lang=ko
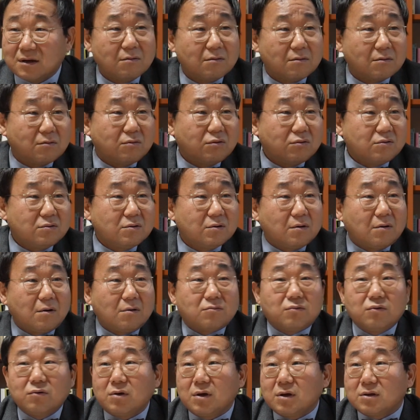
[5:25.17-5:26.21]
그러니까
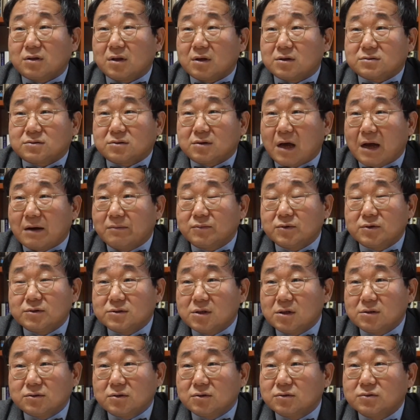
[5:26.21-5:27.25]
거기에 대해서 아무런
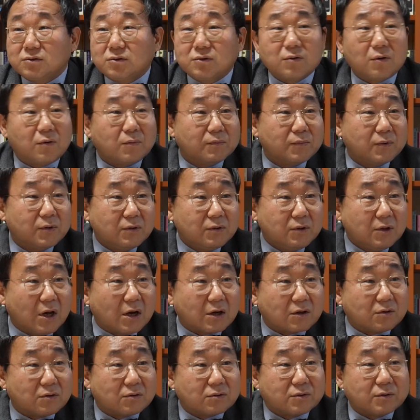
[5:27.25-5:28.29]
설득력이 없는
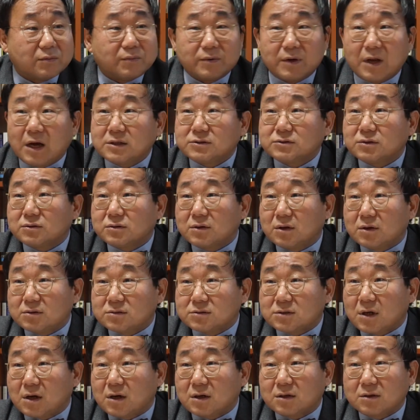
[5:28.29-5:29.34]
이야기를 그분이 하셨다는
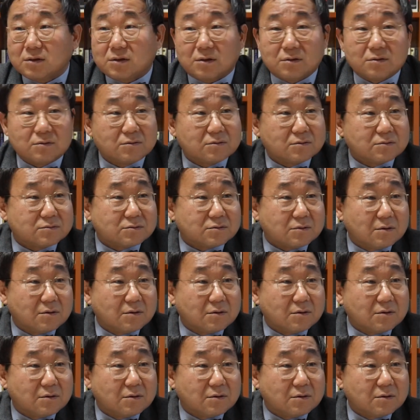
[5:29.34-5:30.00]
상황이 되는 거죠.